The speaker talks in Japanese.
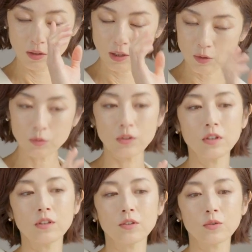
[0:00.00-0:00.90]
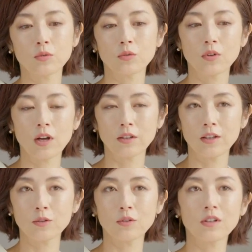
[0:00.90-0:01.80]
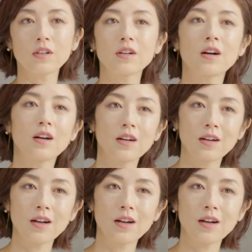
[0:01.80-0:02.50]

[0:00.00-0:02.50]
逆にその家庭の中が